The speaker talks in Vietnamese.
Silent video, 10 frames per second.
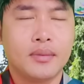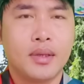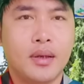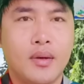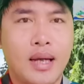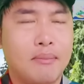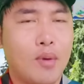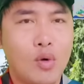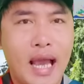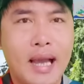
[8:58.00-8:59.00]
họ ờ,
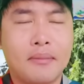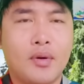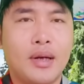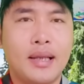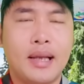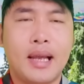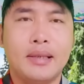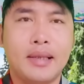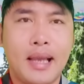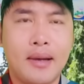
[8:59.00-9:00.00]
cầm bộ đàm họ liên
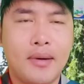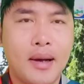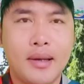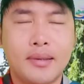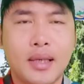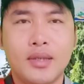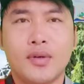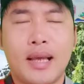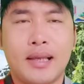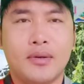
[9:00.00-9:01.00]
hệ với nhau rồi ờ, tới
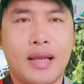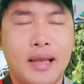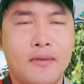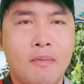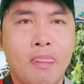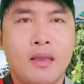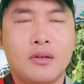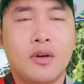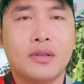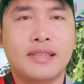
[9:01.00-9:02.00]
chỗ này chỗ này
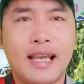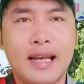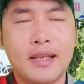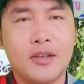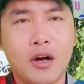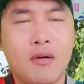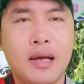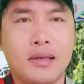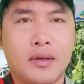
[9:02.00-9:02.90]
rồi xe đi vô á là